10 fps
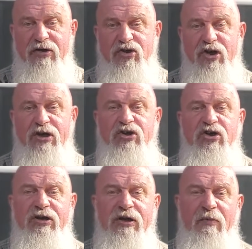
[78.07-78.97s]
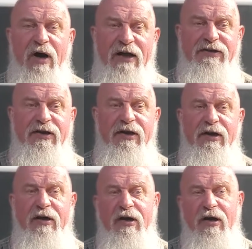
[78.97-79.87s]
Женщины,
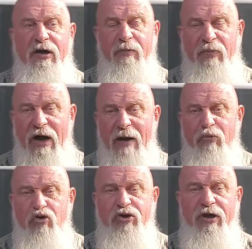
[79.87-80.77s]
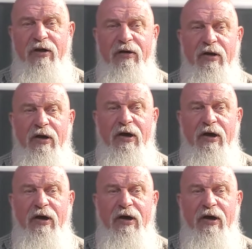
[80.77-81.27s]
матери, бабушки,